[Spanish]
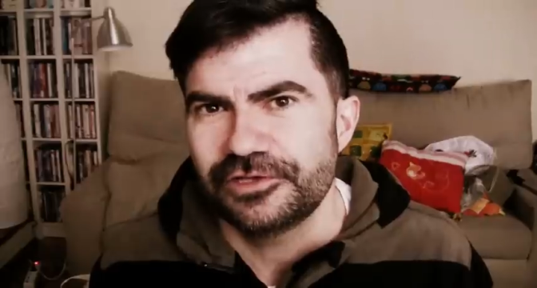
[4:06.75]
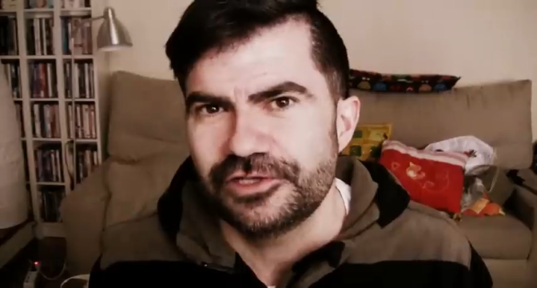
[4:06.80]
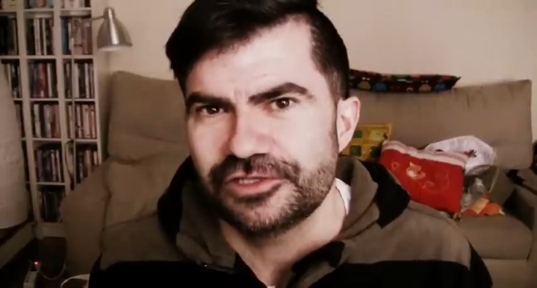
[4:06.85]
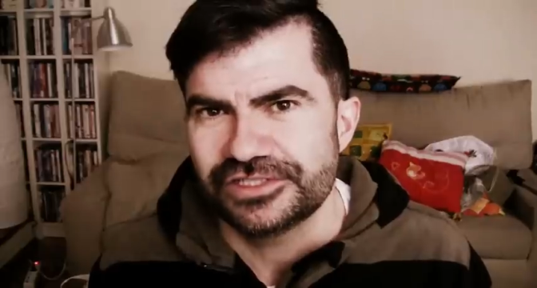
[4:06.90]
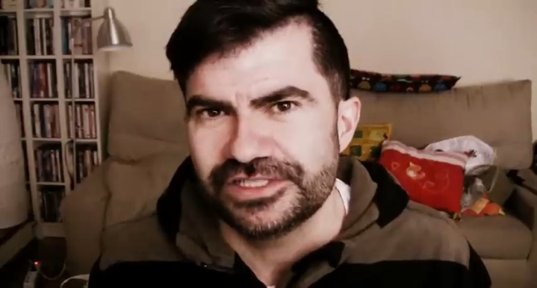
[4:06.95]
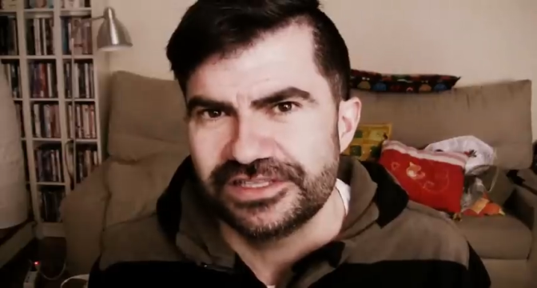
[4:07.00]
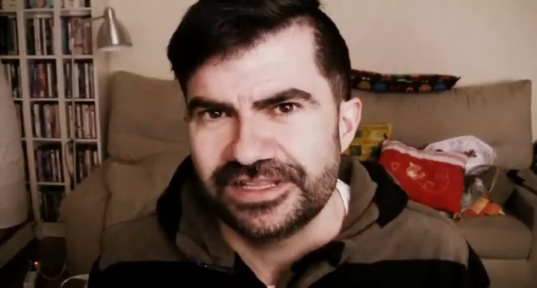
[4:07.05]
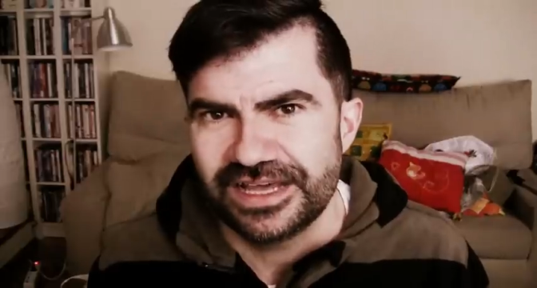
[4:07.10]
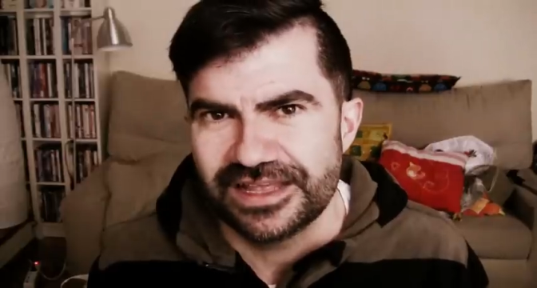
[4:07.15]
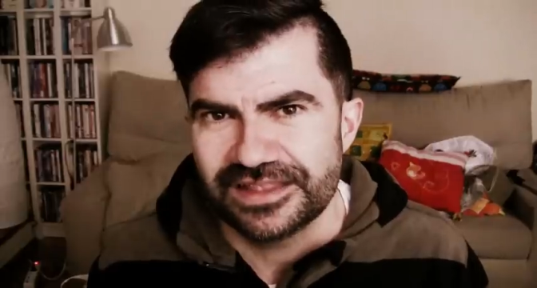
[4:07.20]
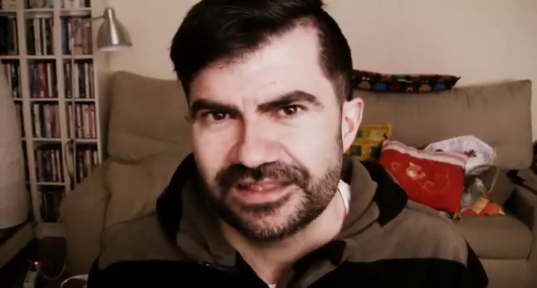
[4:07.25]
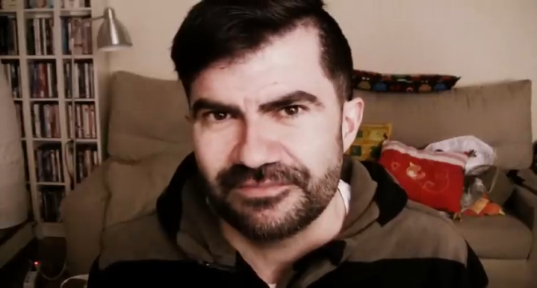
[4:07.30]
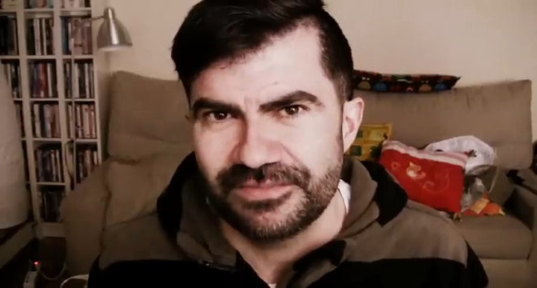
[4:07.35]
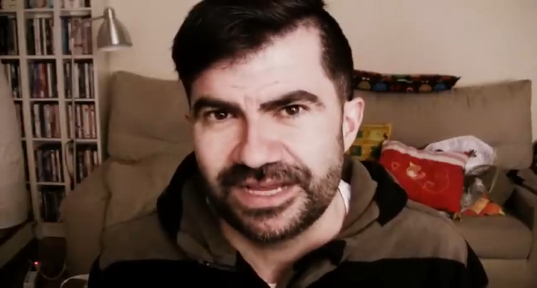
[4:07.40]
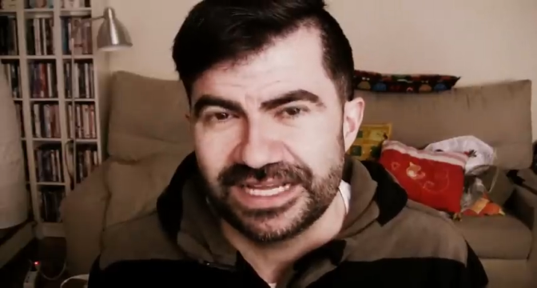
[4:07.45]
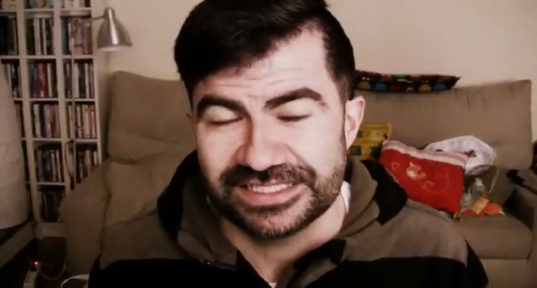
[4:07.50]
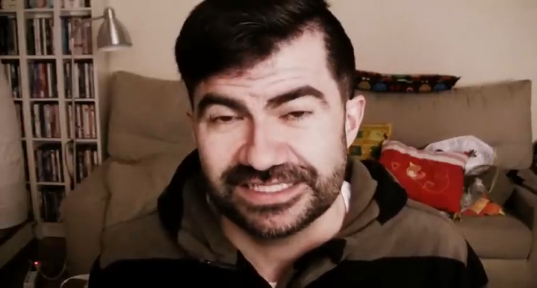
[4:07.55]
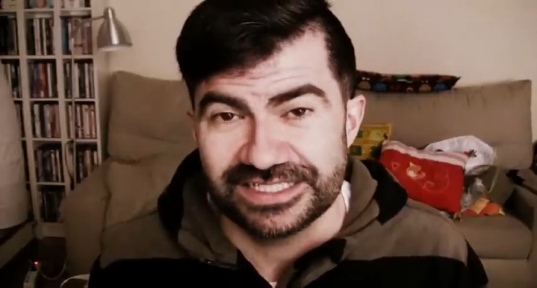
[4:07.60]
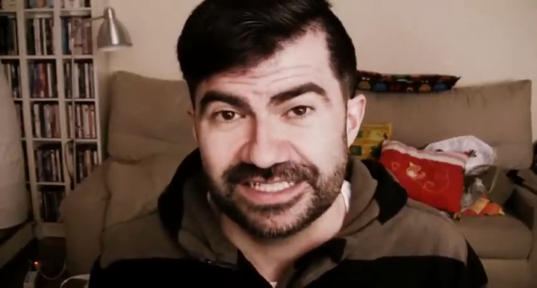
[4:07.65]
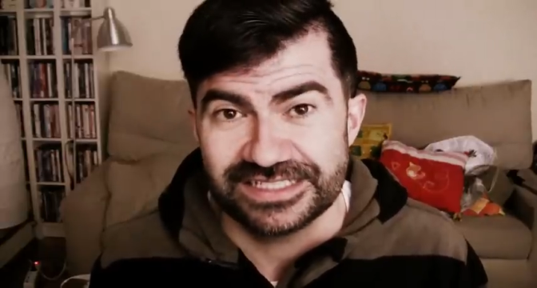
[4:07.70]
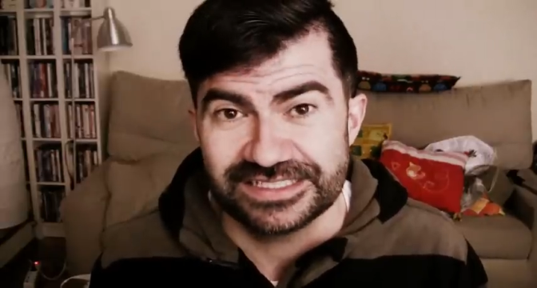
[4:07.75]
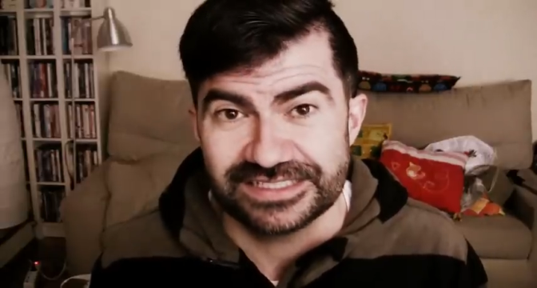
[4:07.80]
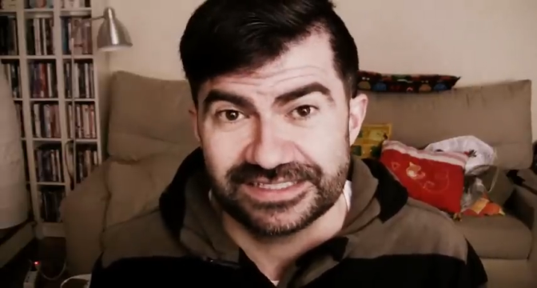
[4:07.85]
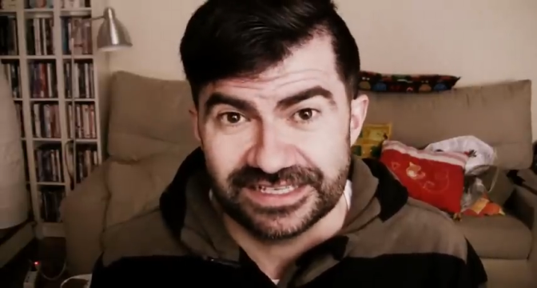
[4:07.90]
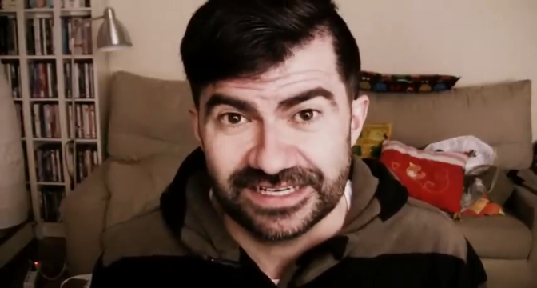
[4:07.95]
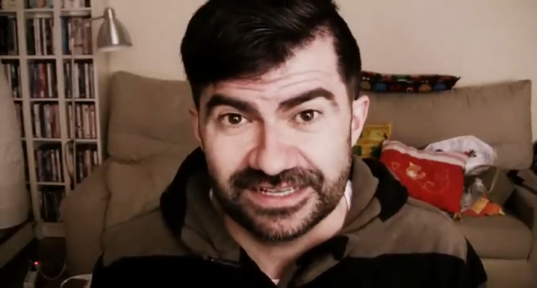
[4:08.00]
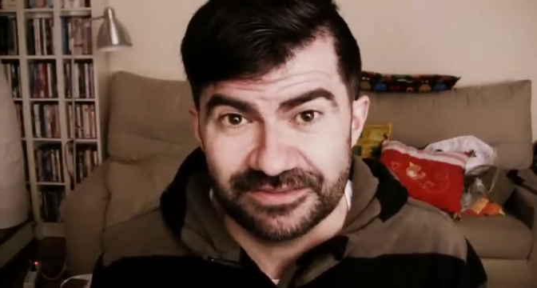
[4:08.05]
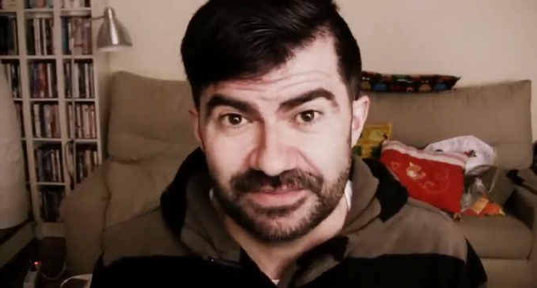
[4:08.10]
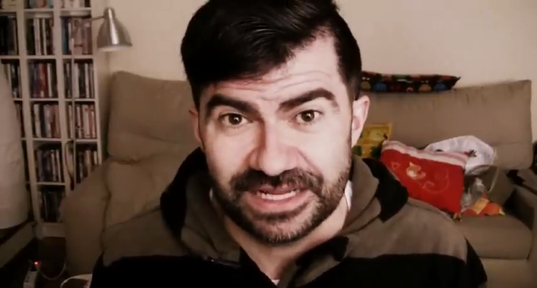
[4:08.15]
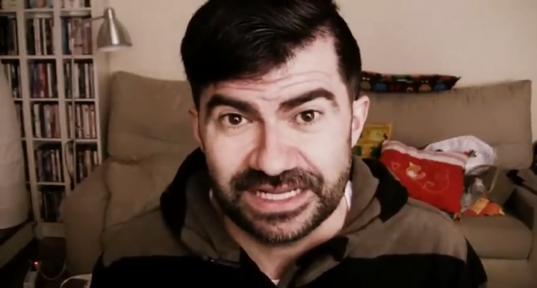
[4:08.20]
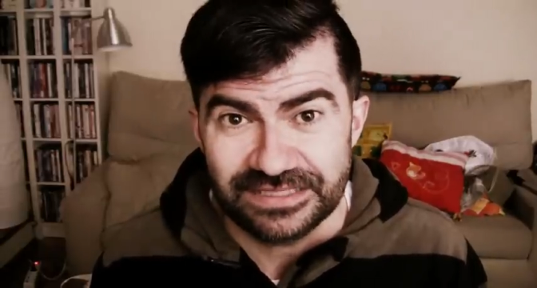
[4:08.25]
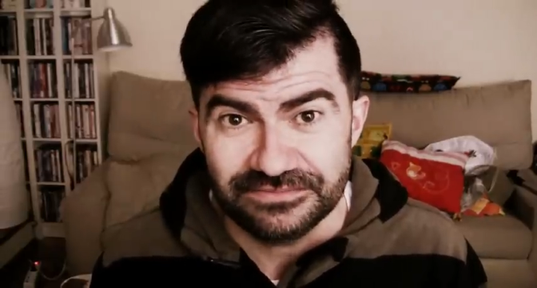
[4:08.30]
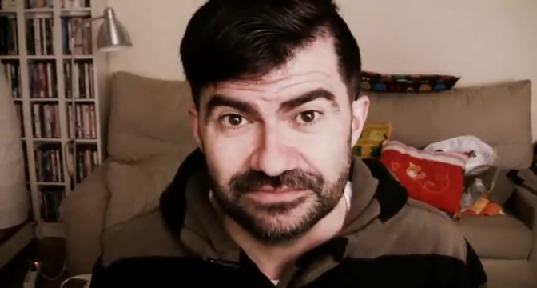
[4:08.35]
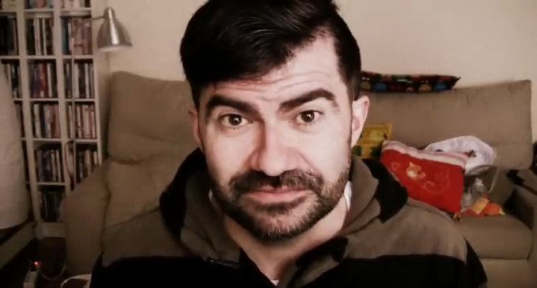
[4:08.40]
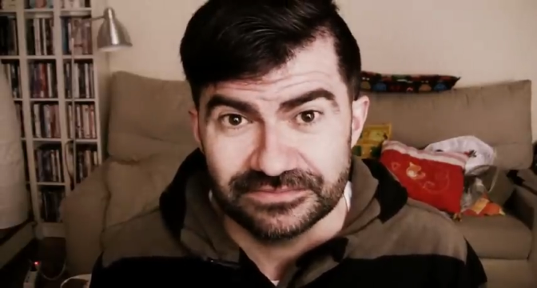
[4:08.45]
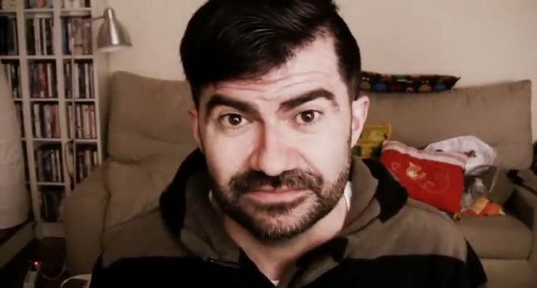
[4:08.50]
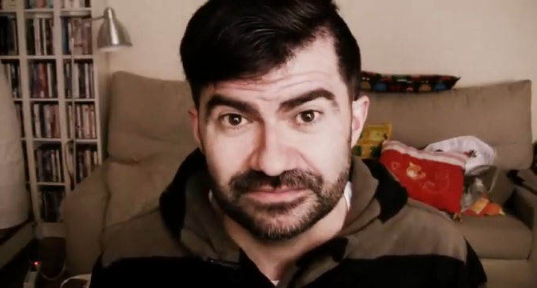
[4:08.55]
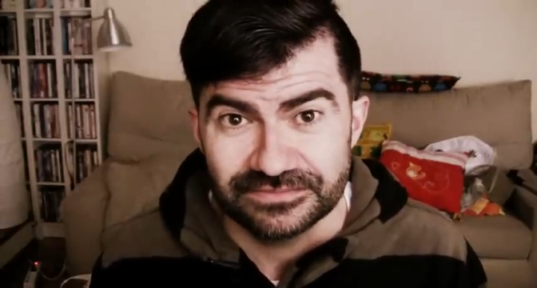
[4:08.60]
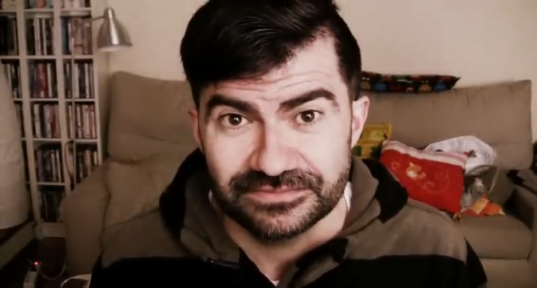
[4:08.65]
vellosidad más extrema.